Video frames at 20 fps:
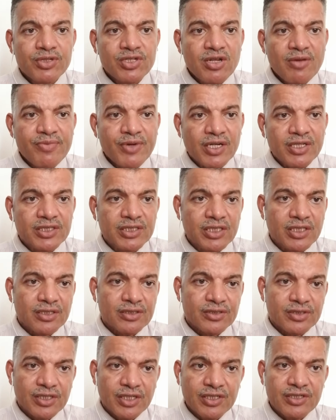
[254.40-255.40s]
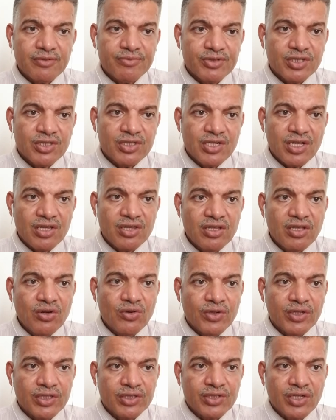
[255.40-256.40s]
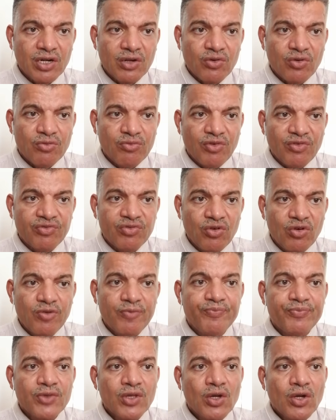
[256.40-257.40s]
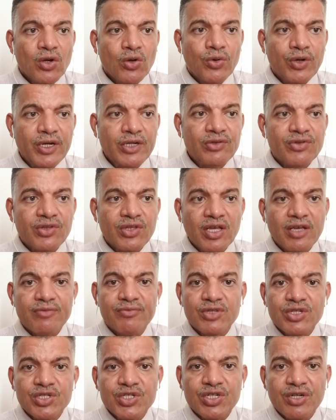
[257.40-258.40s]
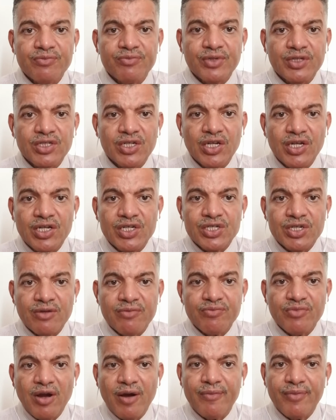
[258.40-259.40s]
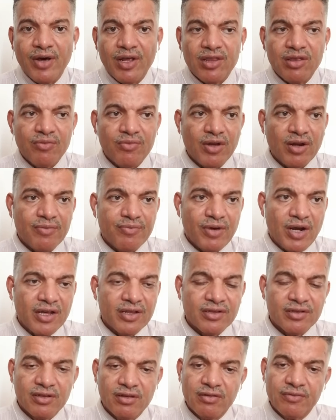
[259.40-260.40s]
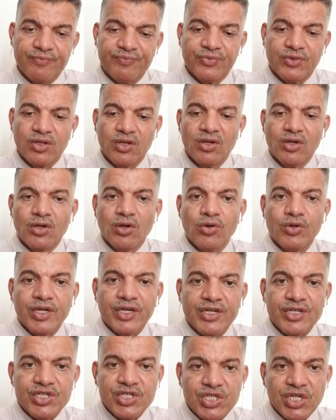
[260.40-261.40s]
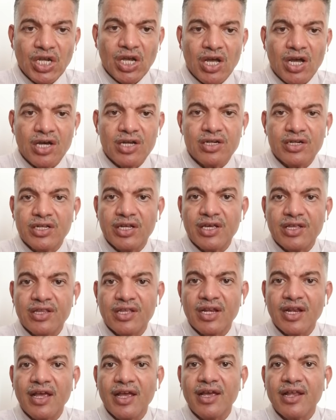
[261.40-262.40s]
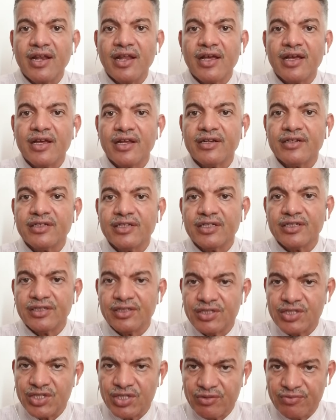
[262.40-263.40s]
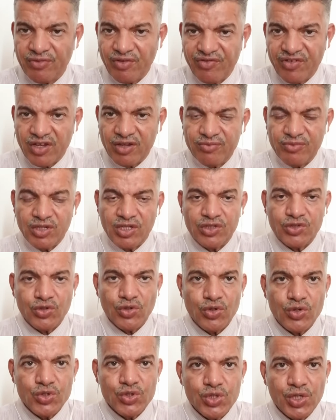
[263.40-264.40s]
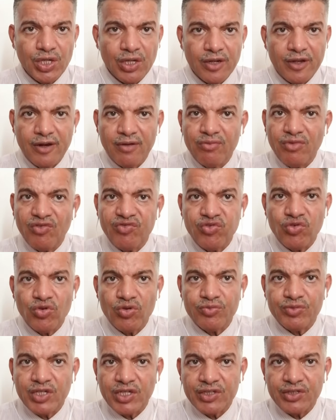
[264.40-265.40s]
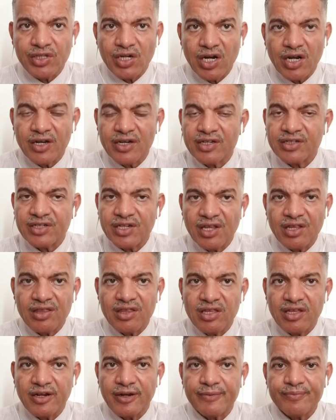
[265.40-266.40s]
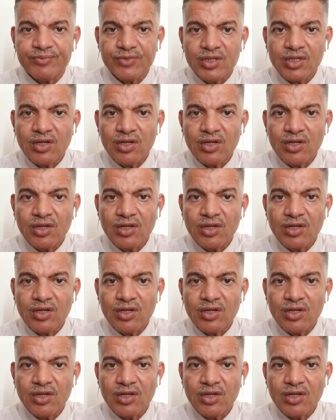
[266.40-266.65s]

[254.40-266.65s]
بالطبع يرتبط التأثير والإدراك والمفهوم ويعرض دائما جنبا إلى جنب مع بعضهما البعض هناك اشتغال لهذه الآلة المفاهيمية الدولوزية المفهوم الإدراك التأثير